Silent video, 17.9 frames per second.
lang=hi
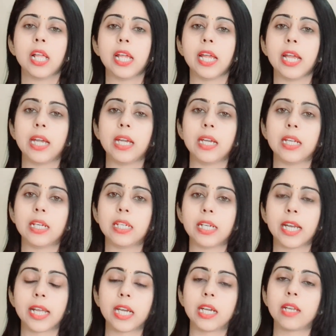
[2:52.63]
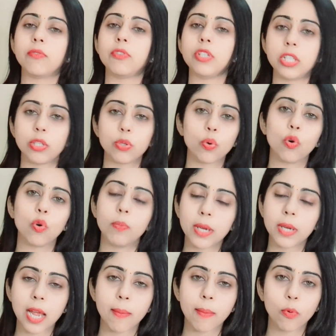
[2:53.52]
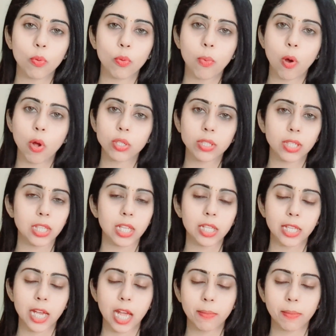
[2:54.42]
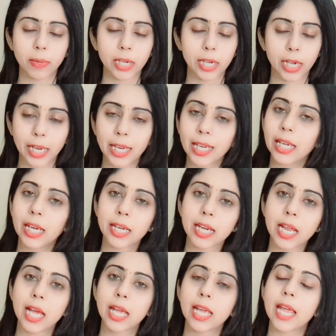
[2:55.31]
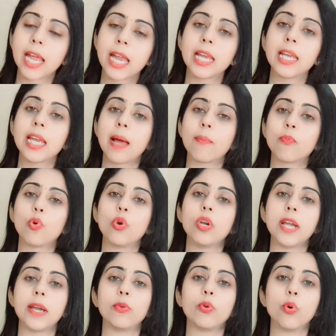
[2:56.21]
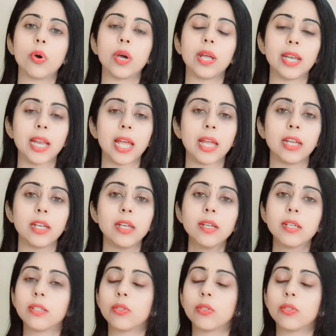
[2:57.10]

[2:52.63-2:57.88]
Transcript: एंड नेगेटिव uh, चीज़ों को भी आपको बहुत ज़्यादा ध्यान में नहीं लेना है एंड आपको लेट गो करना है